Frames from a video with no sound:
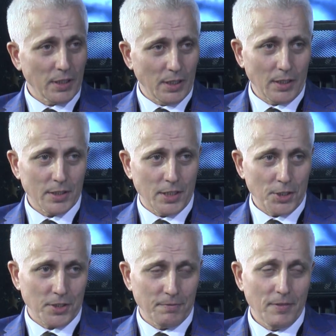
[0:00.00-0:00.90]
alanı
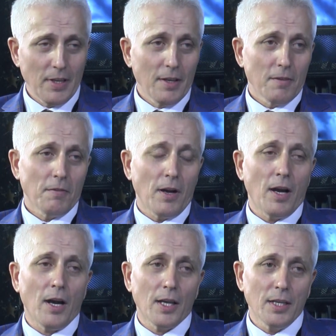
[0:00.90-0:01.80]
seçtim ve
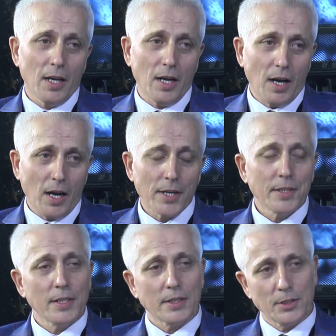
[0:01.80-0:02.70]
hala
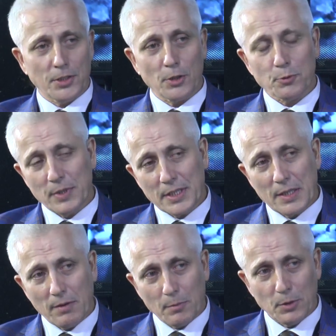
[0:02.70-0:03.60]
aynı yerde çalışmaya
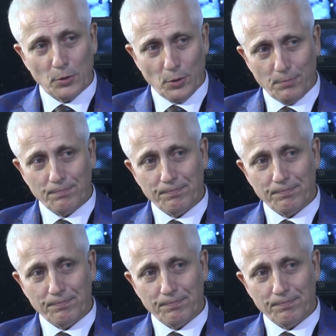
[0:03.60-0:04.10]
devam aynı ediyorum. Aynı yerde